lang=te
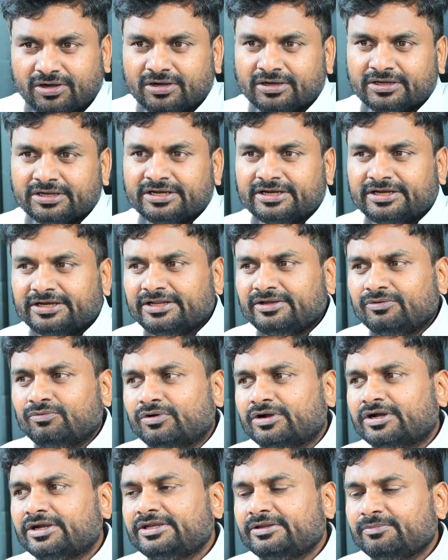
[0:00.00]
లాంగ్ రన్ అండి
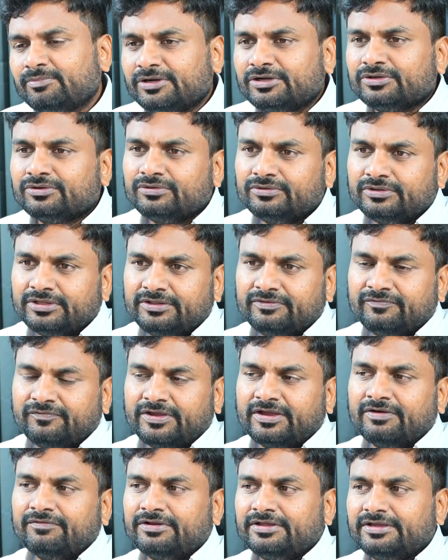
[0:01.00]
ఒకటి మటుకు
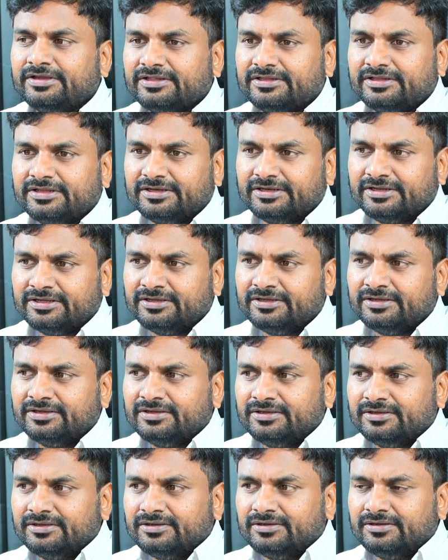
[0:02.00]
ఫేవరింగ్ ఏంటంటే
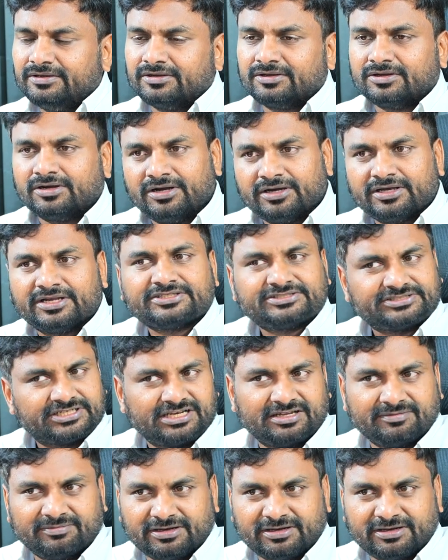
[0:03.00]
కాంగ్రెస్ చాలా